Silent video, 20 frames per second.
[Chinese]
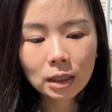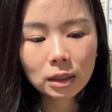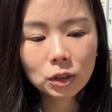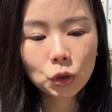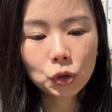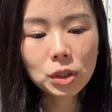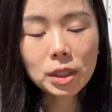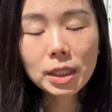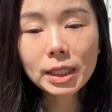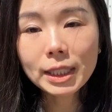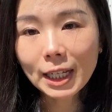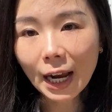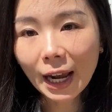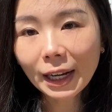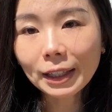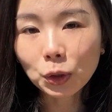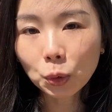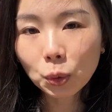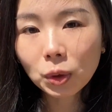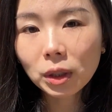就是
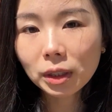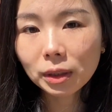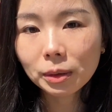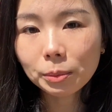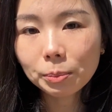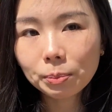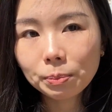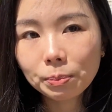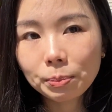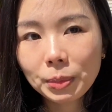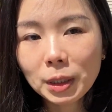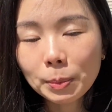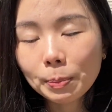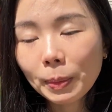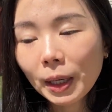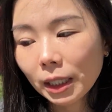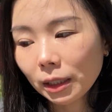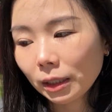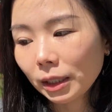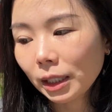家里会必
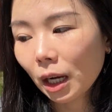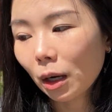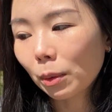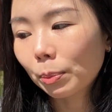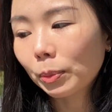备的药，